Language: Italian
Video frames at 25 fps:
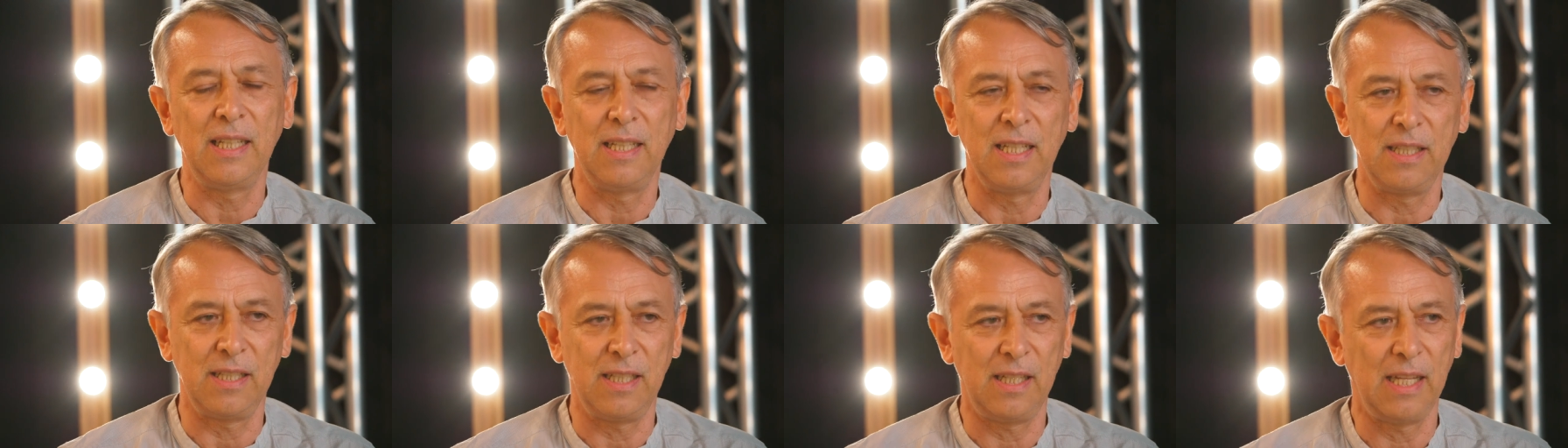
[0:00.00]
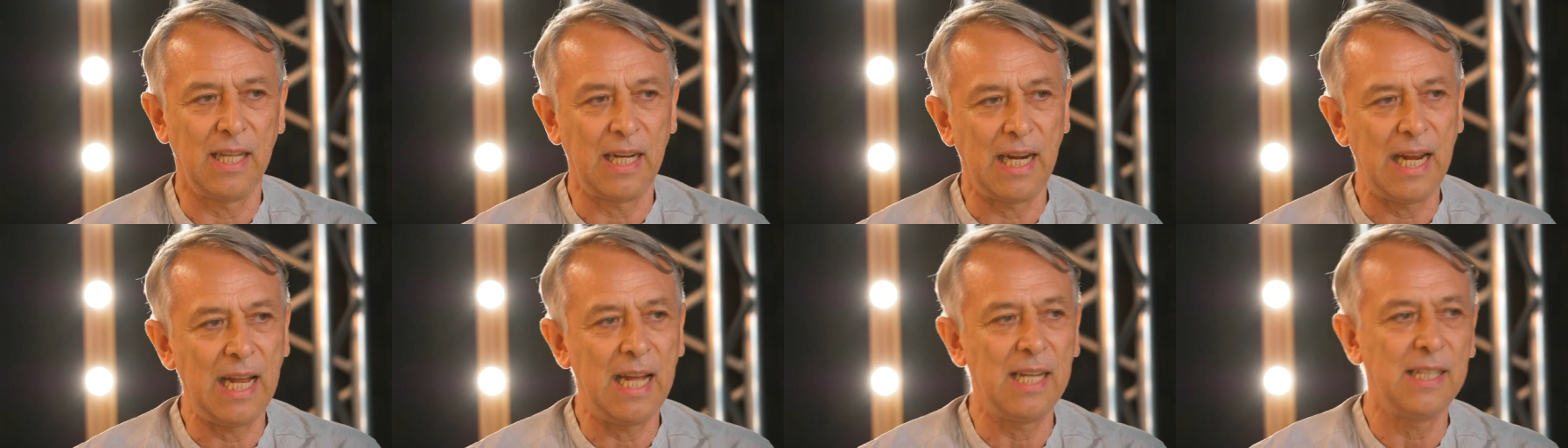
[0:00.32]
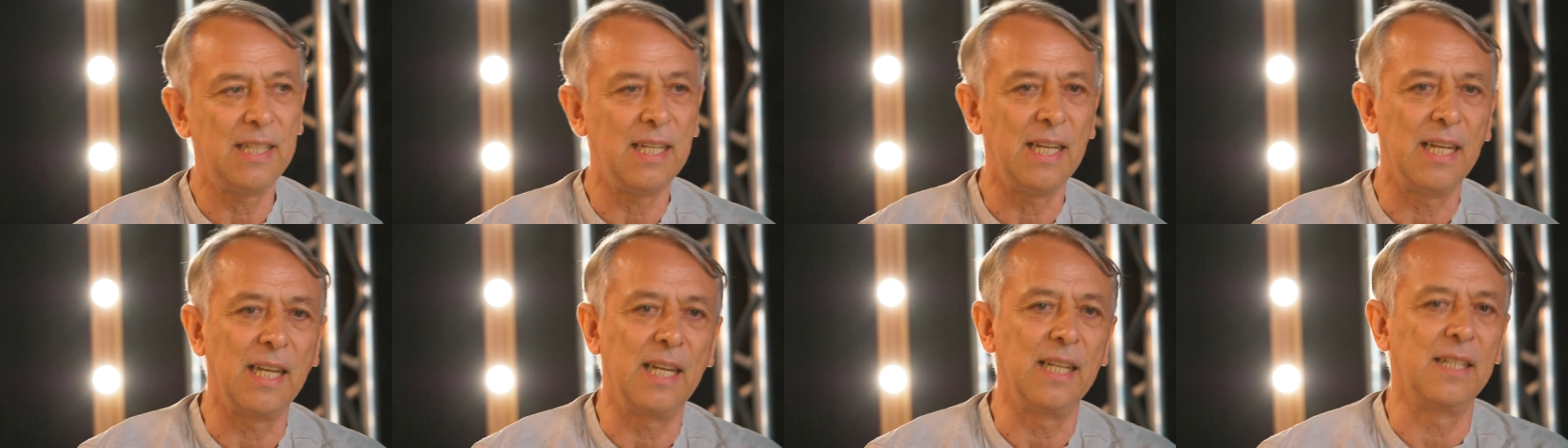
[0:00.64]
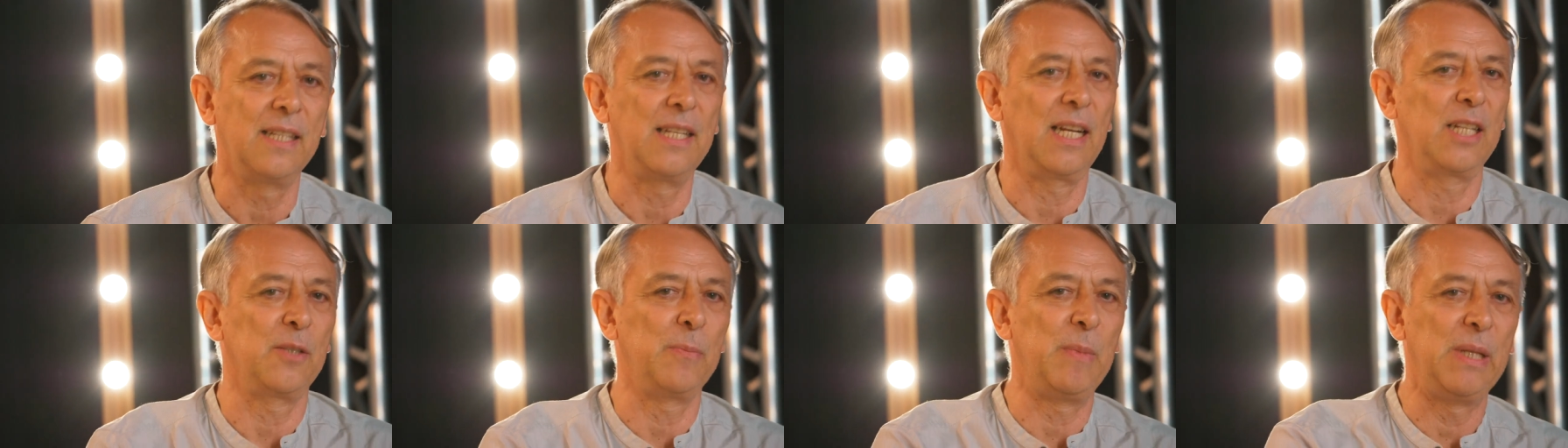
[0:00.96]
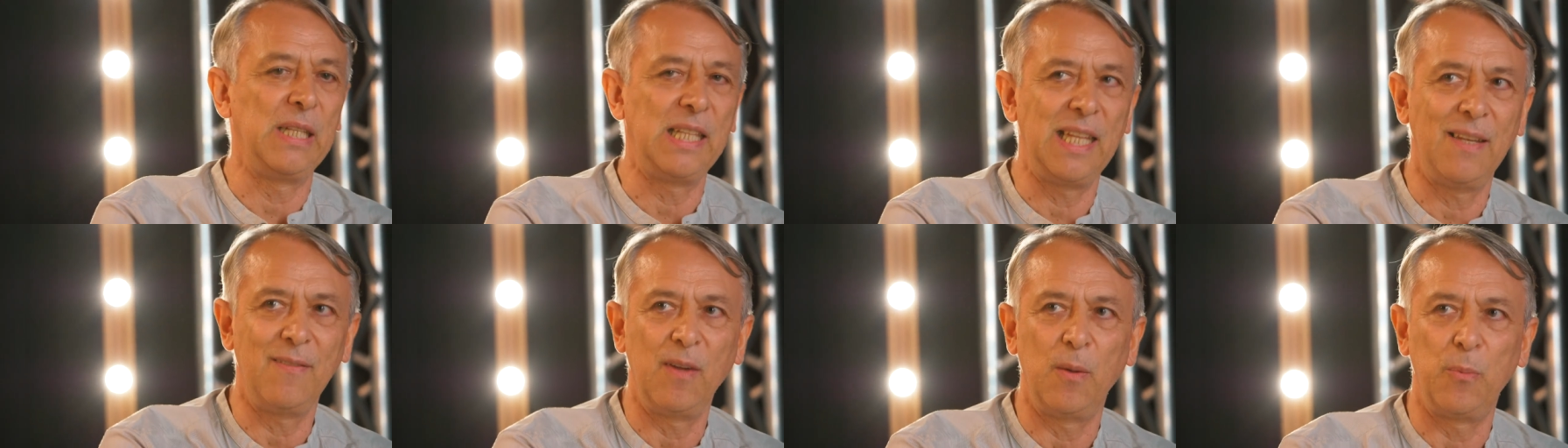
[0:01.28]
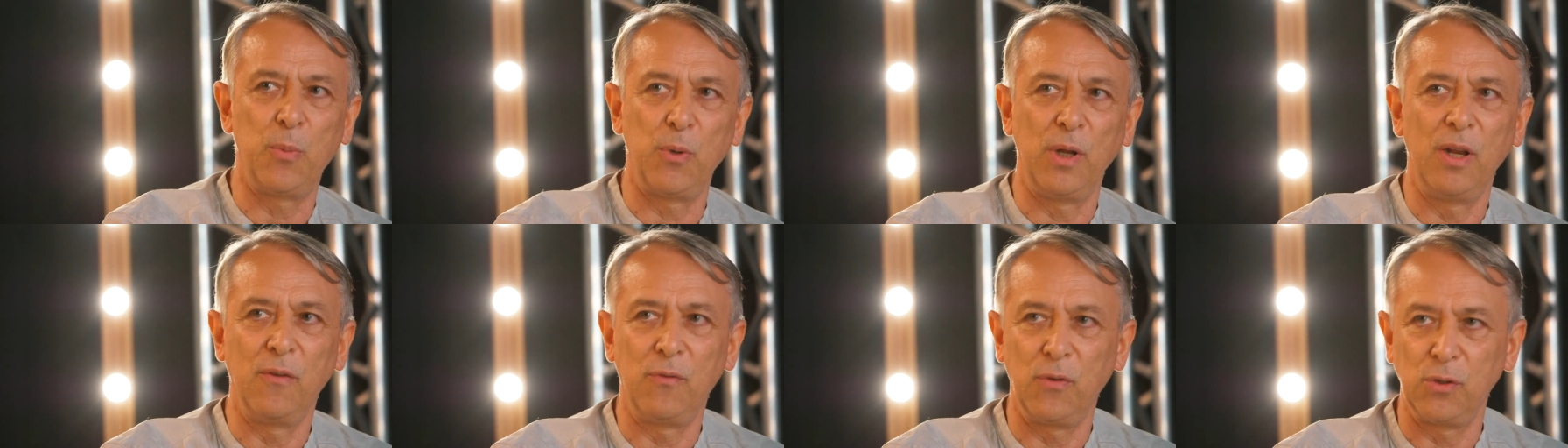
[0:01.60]
i desiderata e che trasmetteva
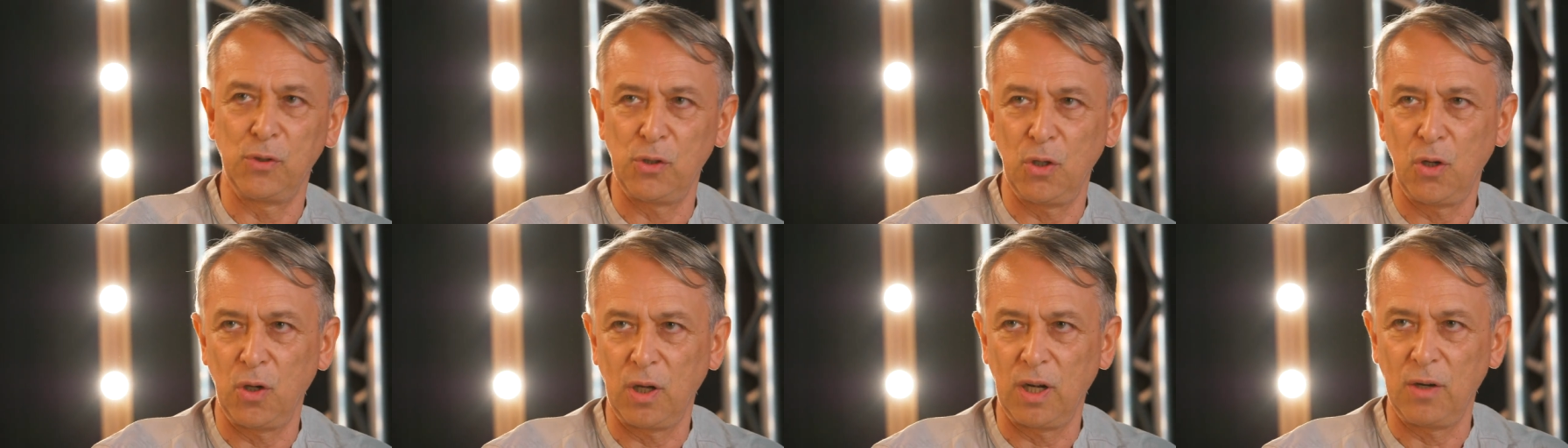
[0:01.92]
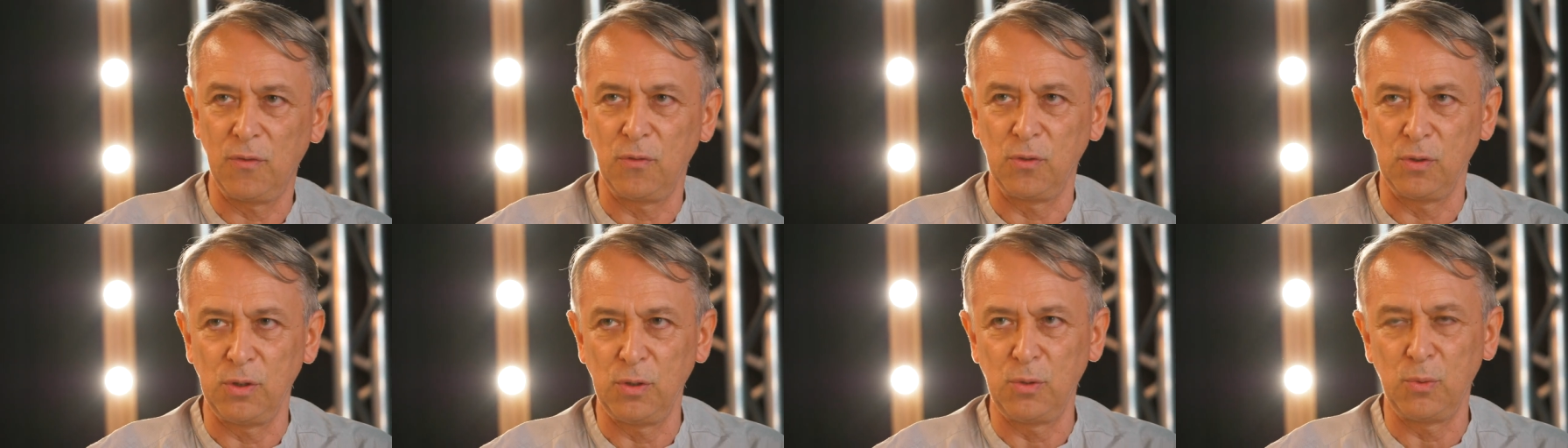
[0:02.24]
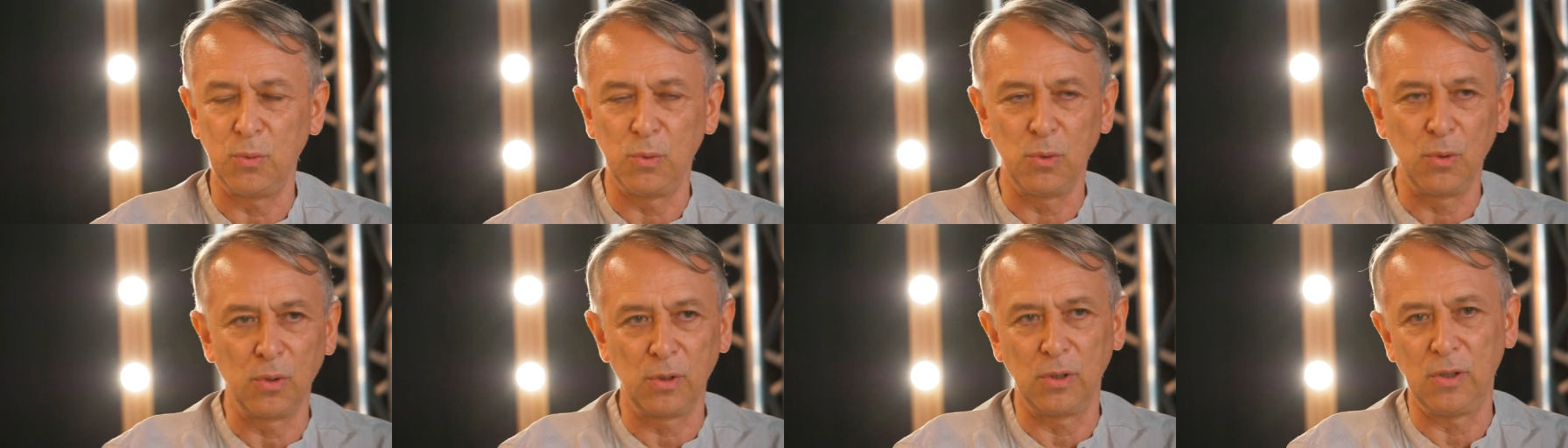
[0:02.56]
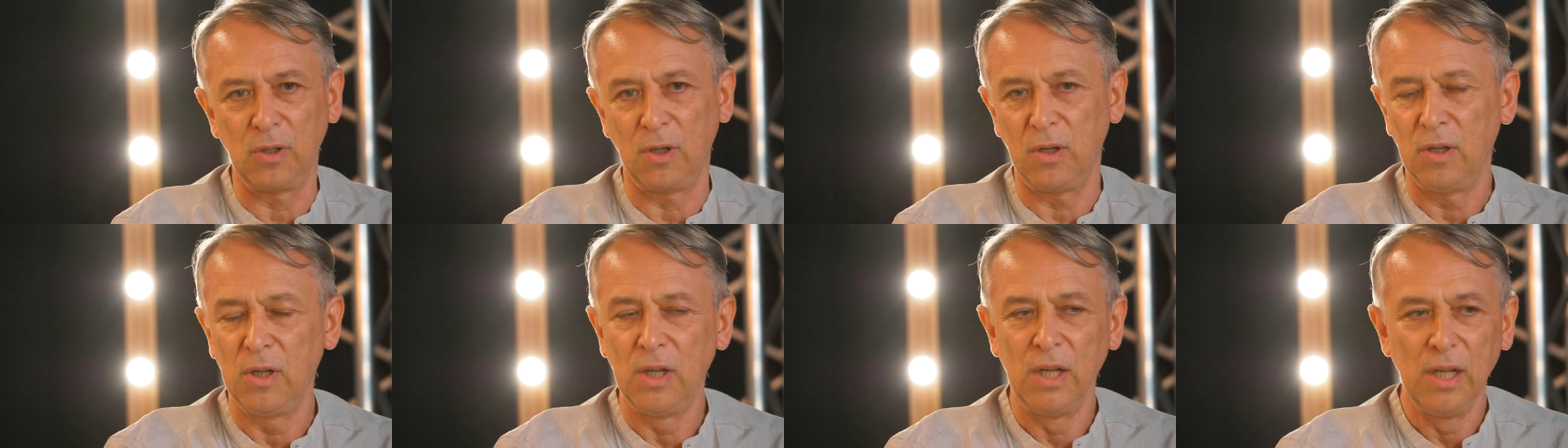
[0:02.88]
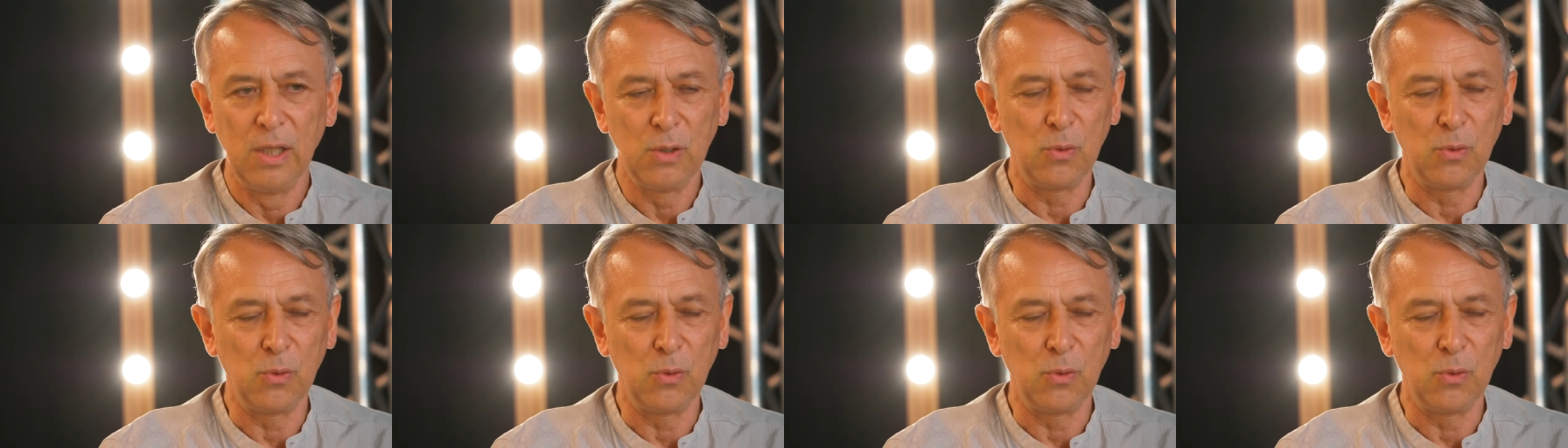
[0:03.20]
poi al fotografo di turno